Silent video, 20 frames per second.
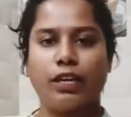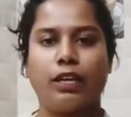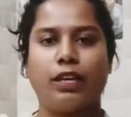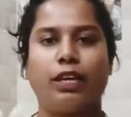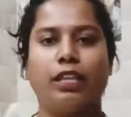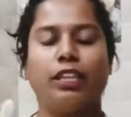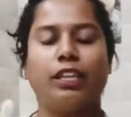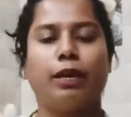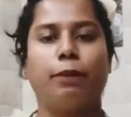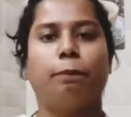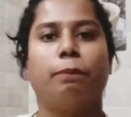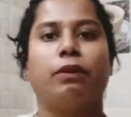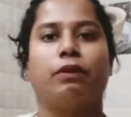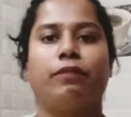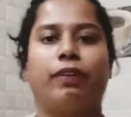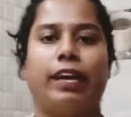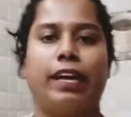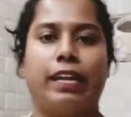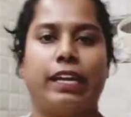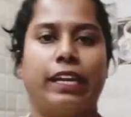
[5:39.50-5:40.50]
அதுக்கப்புறம்
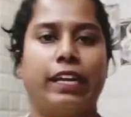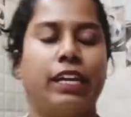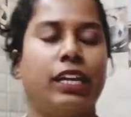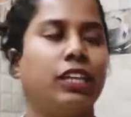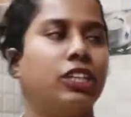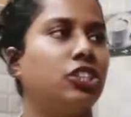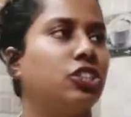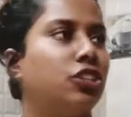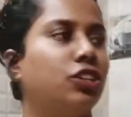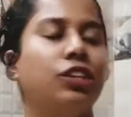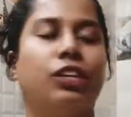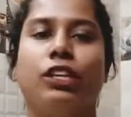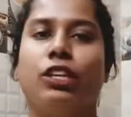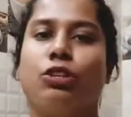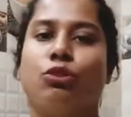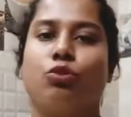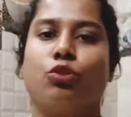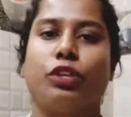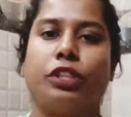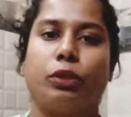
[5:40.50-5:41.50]
வேறு என்னாச்சு
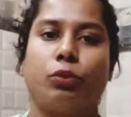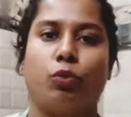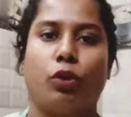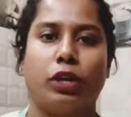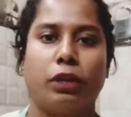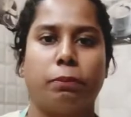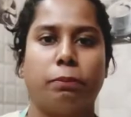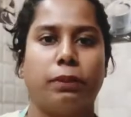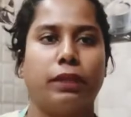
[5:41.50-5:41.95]
ஸோ இந்த ஒன்